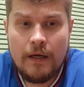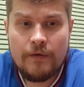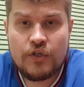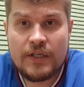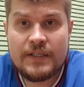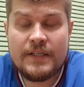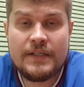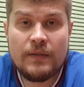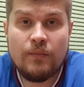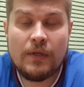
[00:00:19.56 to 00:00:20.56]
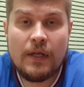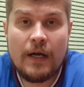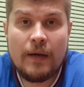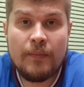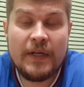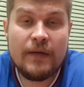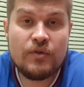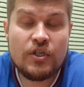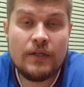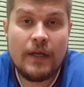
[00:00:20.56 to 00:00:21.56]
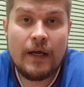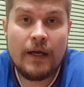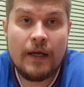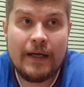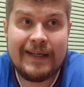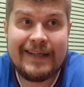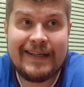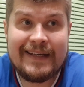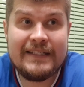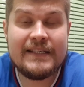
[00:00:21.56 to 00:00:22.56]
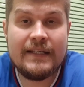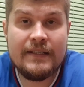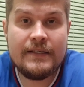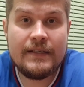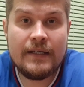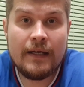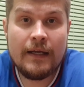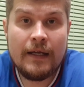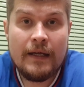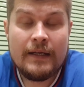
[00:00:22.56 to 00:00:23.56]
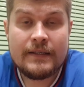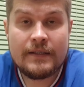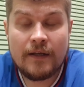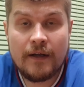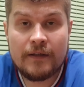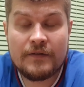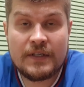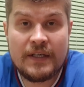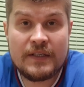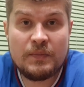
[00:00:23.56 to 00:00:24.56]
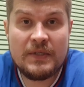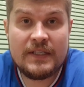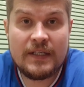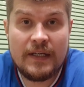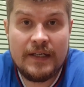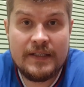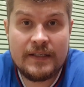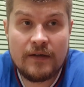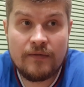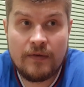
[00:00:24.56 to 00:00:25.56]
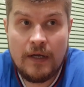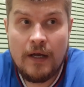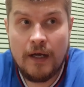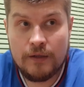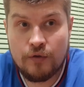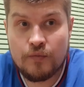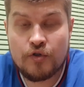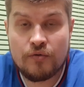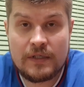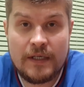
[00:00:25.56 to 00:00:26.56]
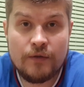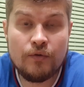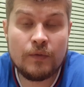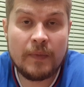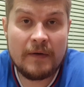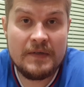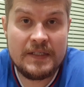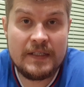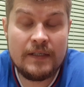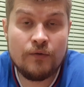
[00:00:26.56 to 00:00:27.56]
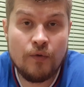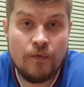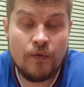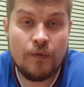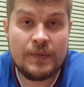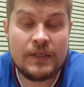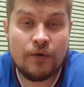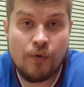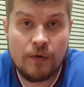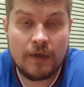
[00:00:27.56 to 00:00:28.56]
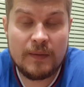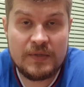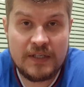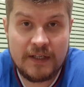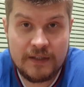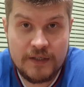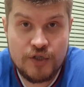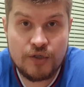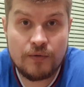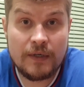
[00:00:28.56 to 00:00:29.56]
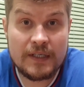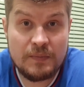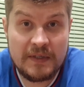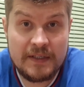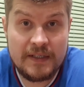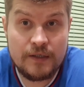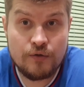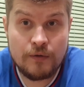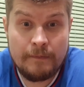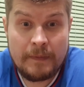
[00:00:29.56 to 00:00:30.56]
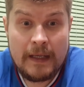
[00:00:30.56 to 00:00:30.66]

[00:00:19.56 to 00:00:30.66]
В частности, была приобщена э, рецензия саратовских специалистов – о том, что следует провести новую психолого-психиатрическую экспертизу.